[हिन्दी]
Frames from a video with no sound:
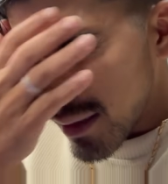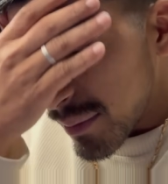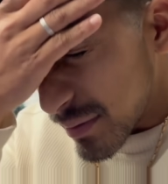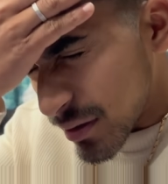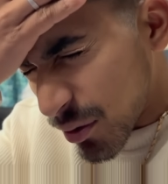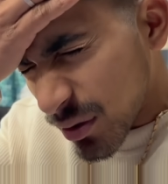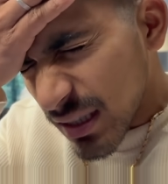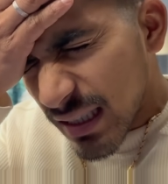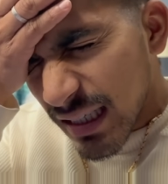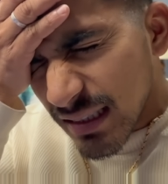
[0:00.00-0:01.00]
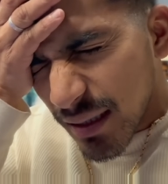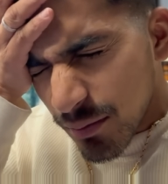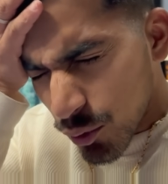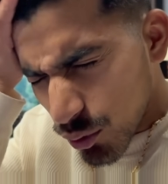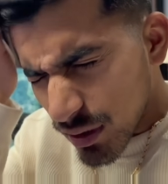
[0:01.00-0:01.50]
है कौन सा इंडेक्स
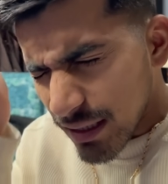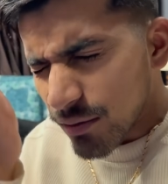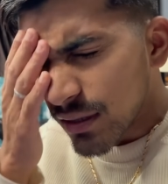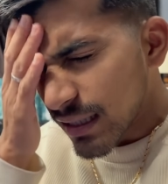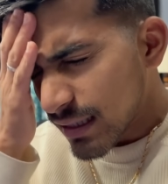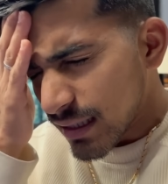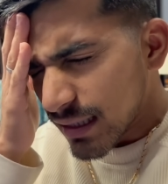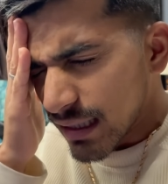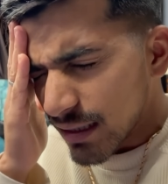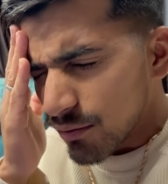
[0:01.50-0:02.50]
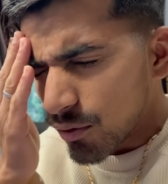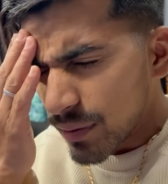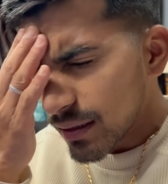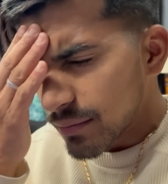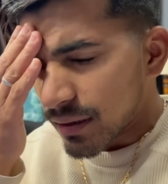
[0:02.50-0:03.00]
आप चूज़ कर रहे हो ट्रेड करने के लिए वो
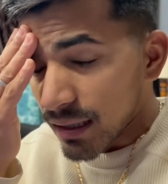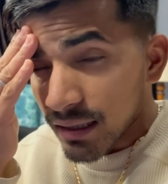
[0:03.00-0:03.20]
भी बड़ा